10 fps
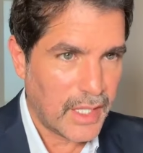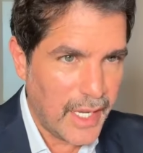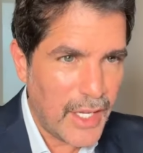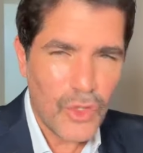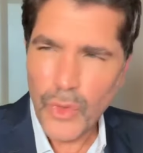
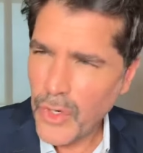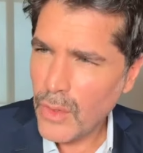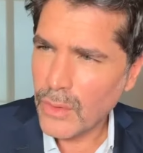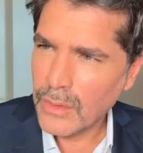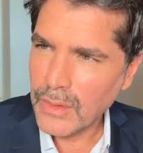¿Quién soy
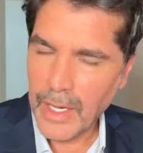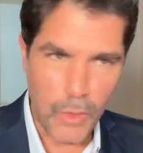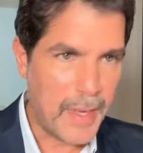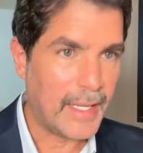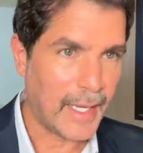yo? Qué
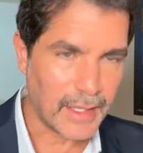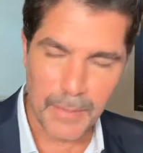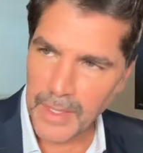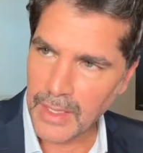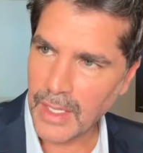humildad
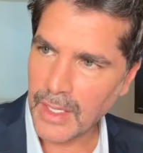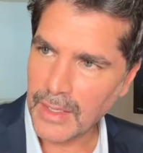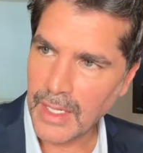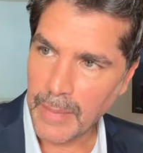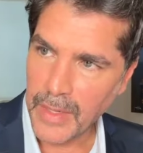también de,
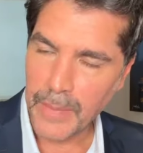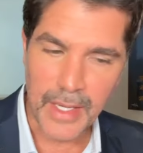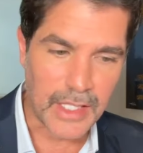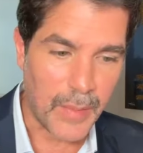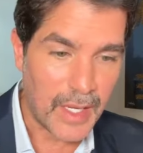de, la
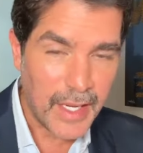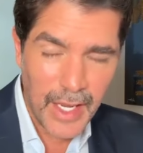prima Isabel.